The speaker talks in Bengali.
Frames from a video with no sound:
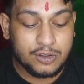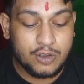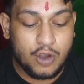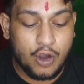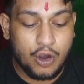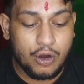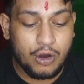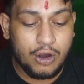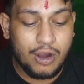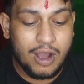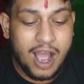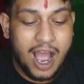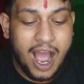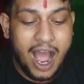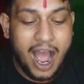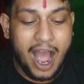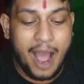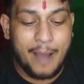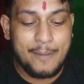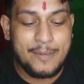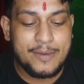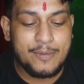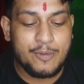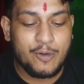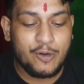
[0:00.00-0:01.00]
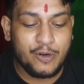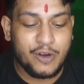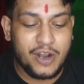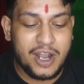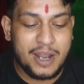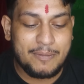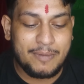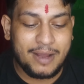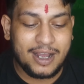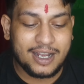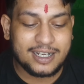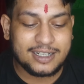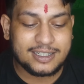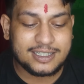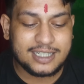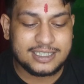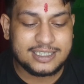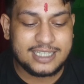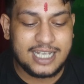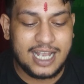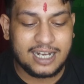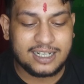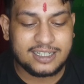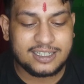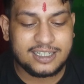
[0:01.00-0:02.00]
তো আমি মঙ্গলা মার
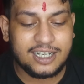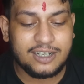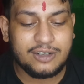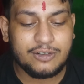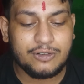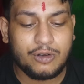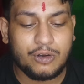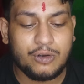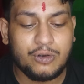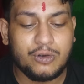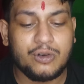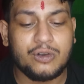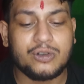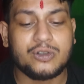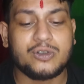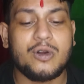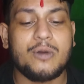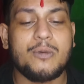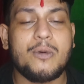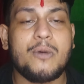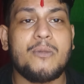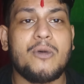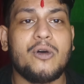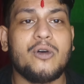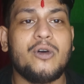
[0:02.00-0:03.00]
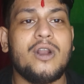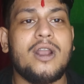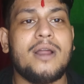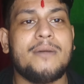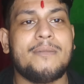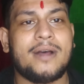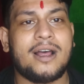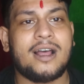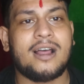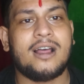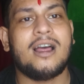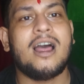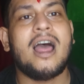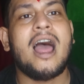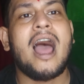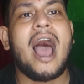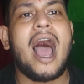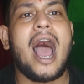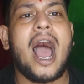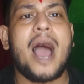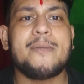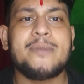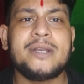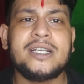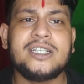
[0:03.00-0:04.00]
কাছে একটাই অনুরোধ করব মঙ্গলা মা
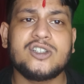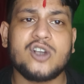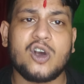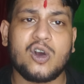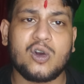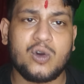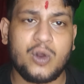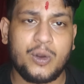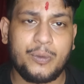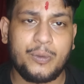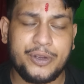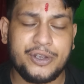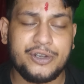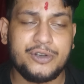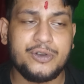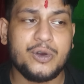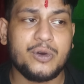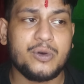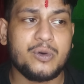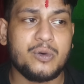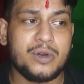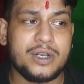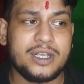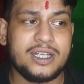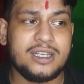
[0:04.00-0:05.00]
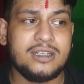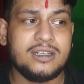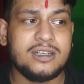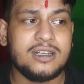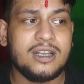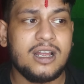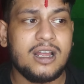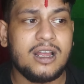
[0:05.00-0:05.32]
আমি যখন ভিডিও করি